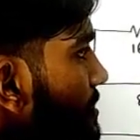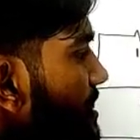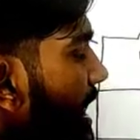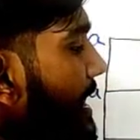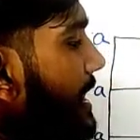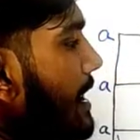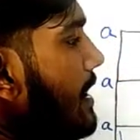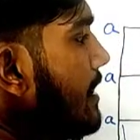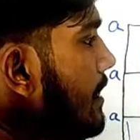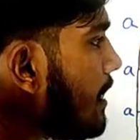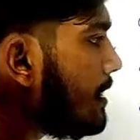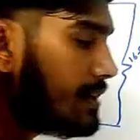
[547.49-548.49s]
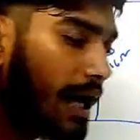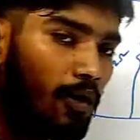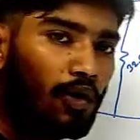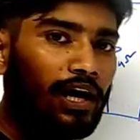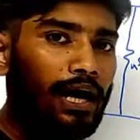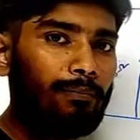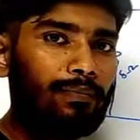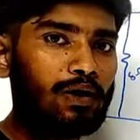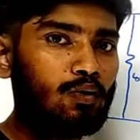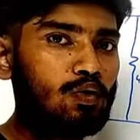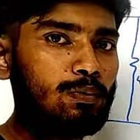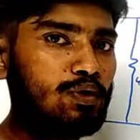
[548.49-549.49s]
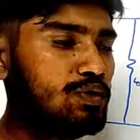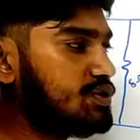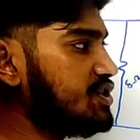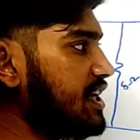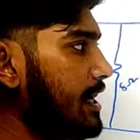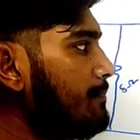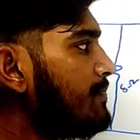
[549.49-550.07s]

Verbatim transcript: জায়গা নেই তাহলে আমরা করব হচ্ছে